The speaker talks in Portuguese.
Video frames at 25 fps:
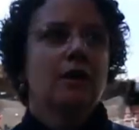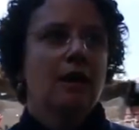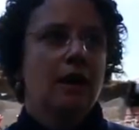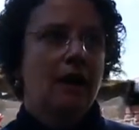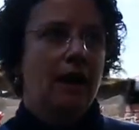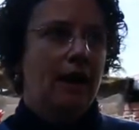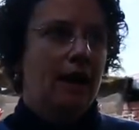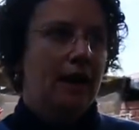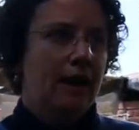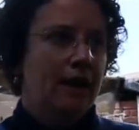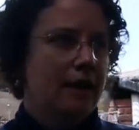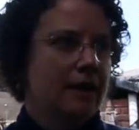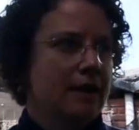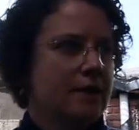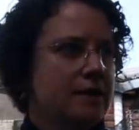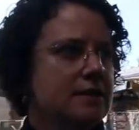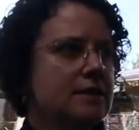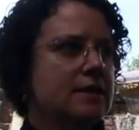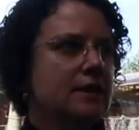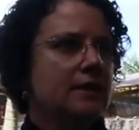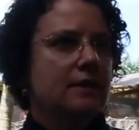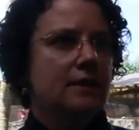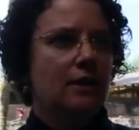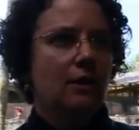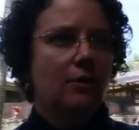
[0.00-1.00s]
Né? É,
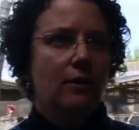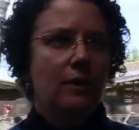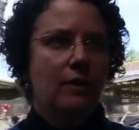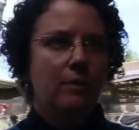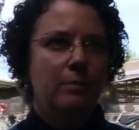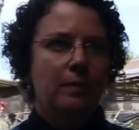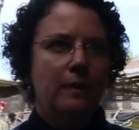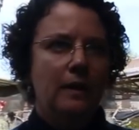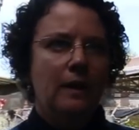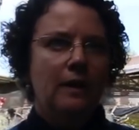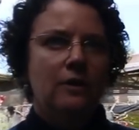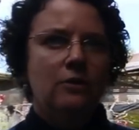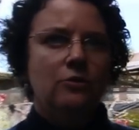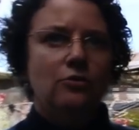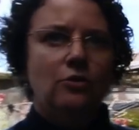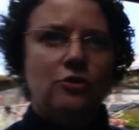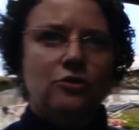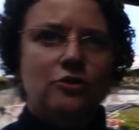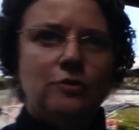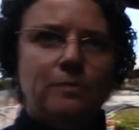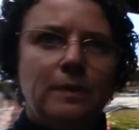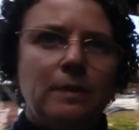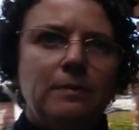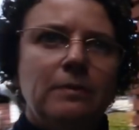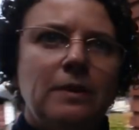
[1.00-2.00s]
esse então é o, é o,
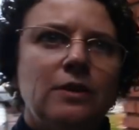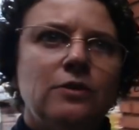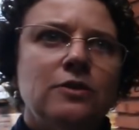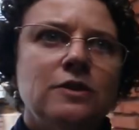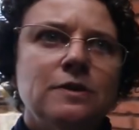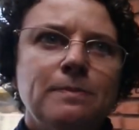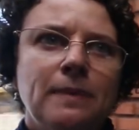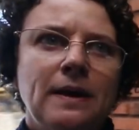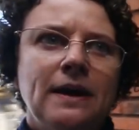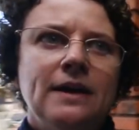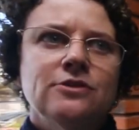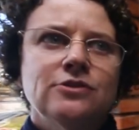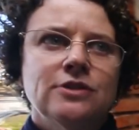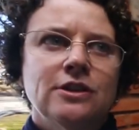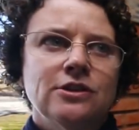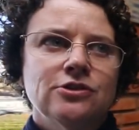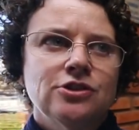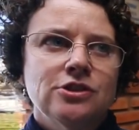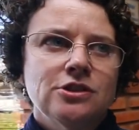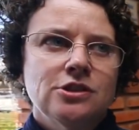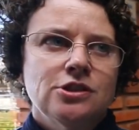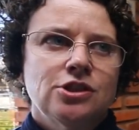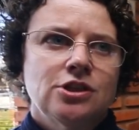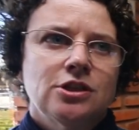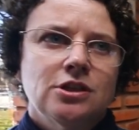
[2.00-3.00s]
nosso primeiro espaço que a
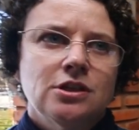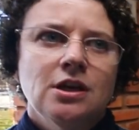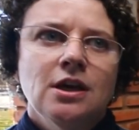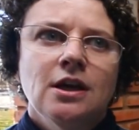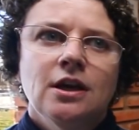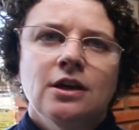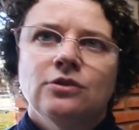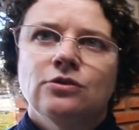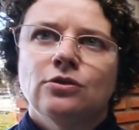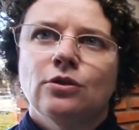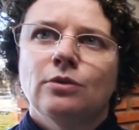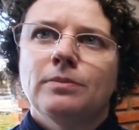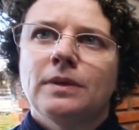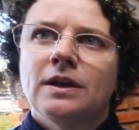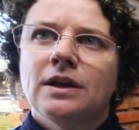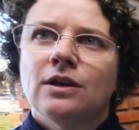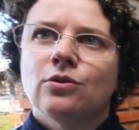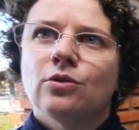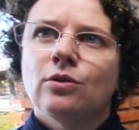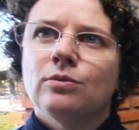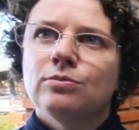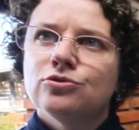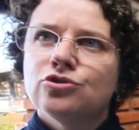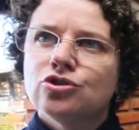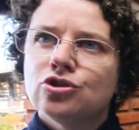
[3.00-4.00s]
gente nomeia
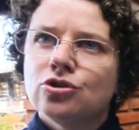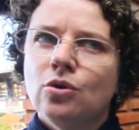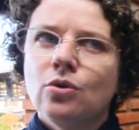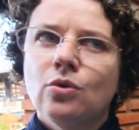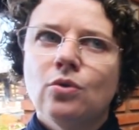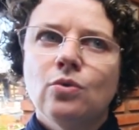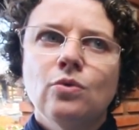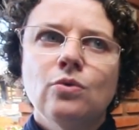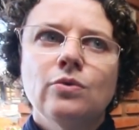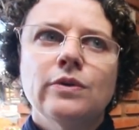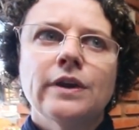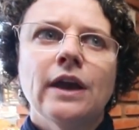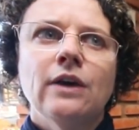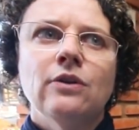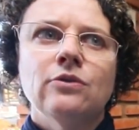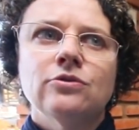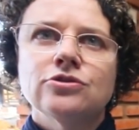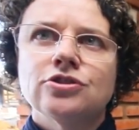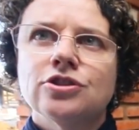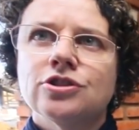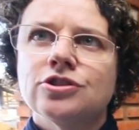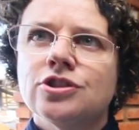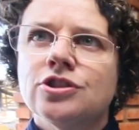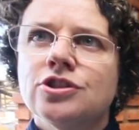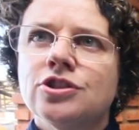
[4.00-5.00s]
como showroom, que é
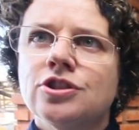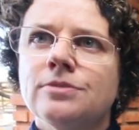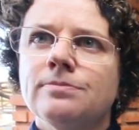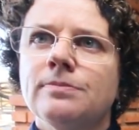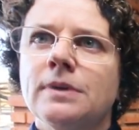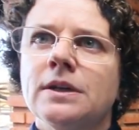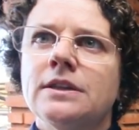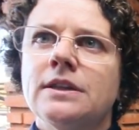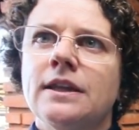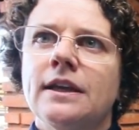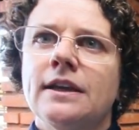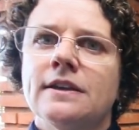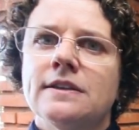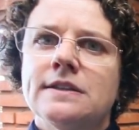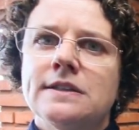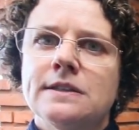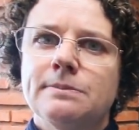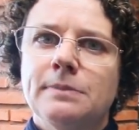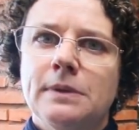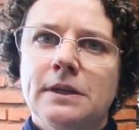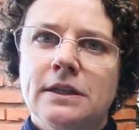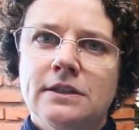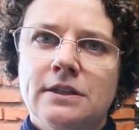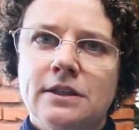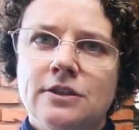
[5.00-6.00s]
onde a gente mantém as
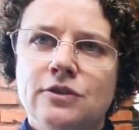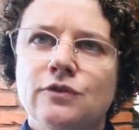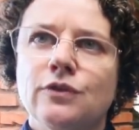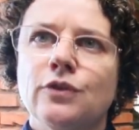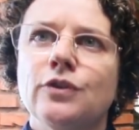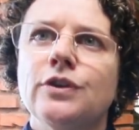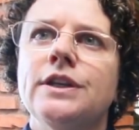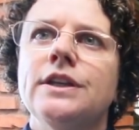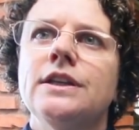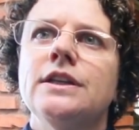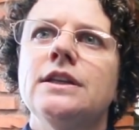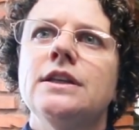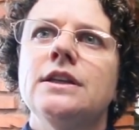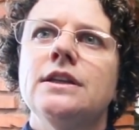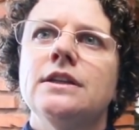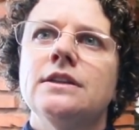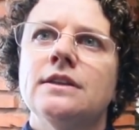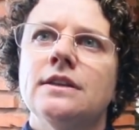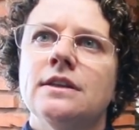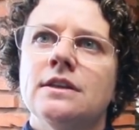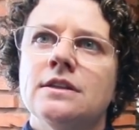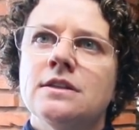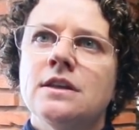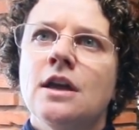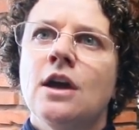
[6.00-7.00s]
plantas
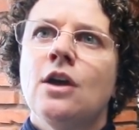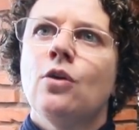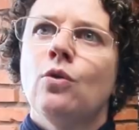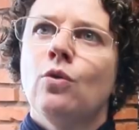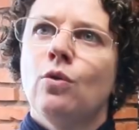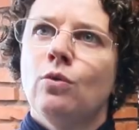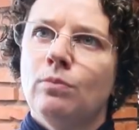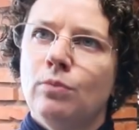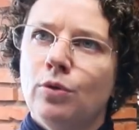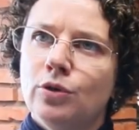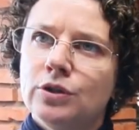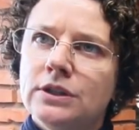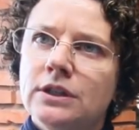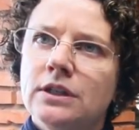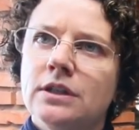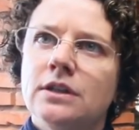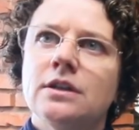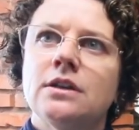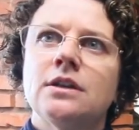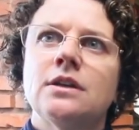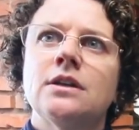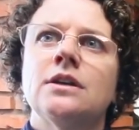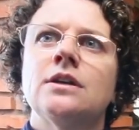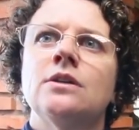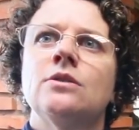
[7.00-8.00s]
floridas, com
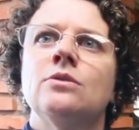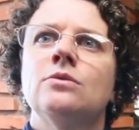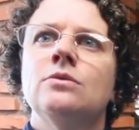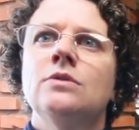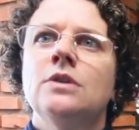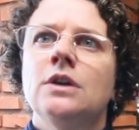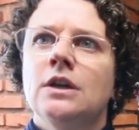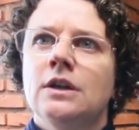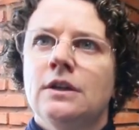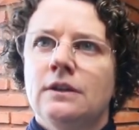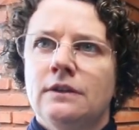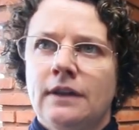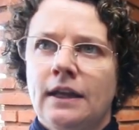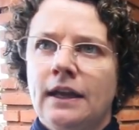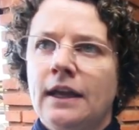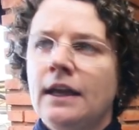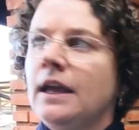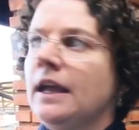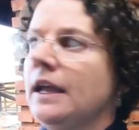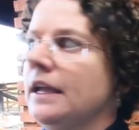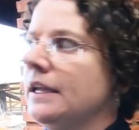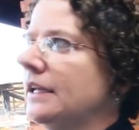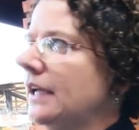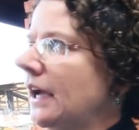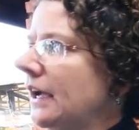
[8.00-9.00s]
botão, né?
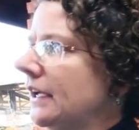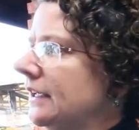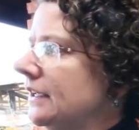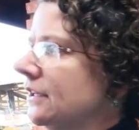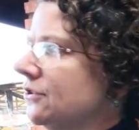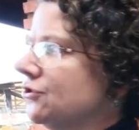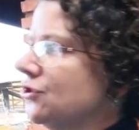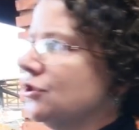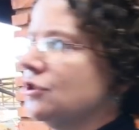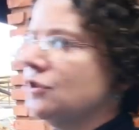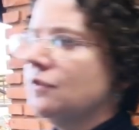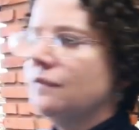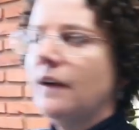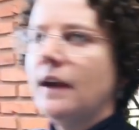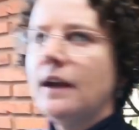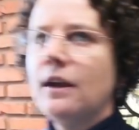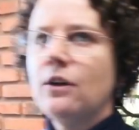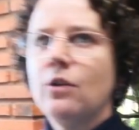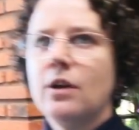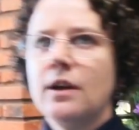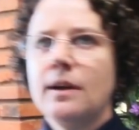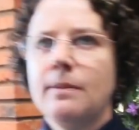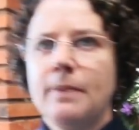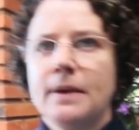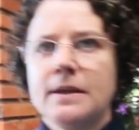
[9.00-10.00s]
E aí a gente vai
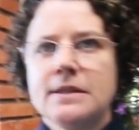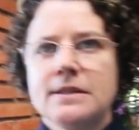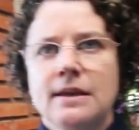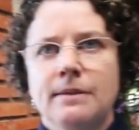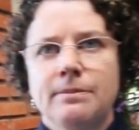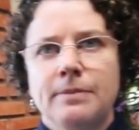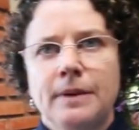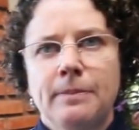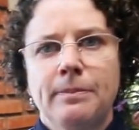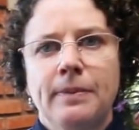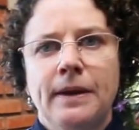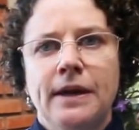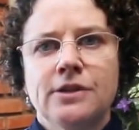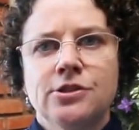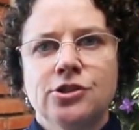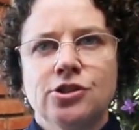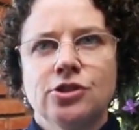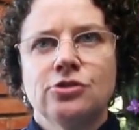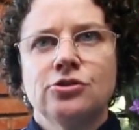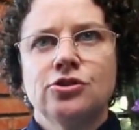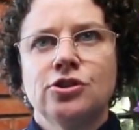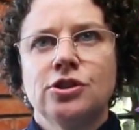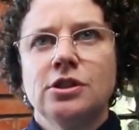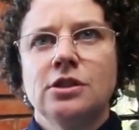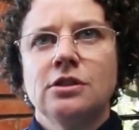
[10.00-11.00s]
agora passar para a
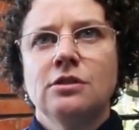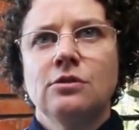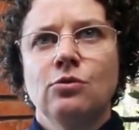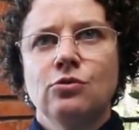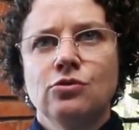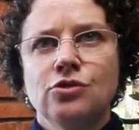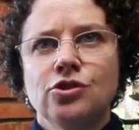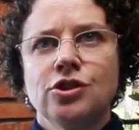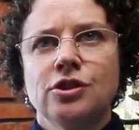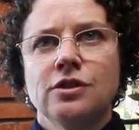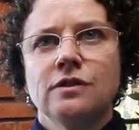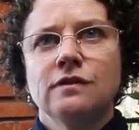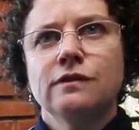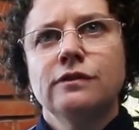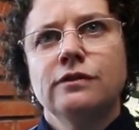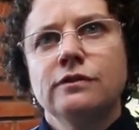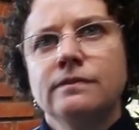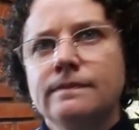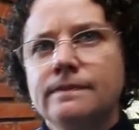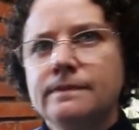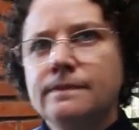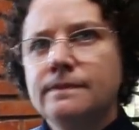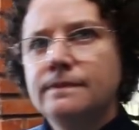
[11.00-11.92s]
parte de cultivo.